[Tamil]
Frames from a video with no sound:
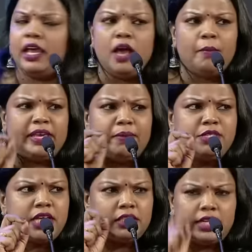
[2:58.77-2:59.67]
இப்போ
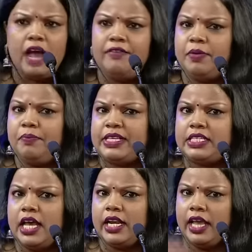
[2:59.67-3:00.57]
எம்ஜிஆர் திராவிடம்
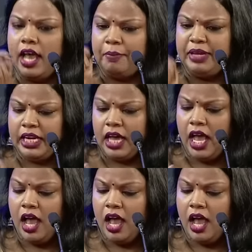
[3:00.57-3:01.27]
பேசினாரு அப்படின்னா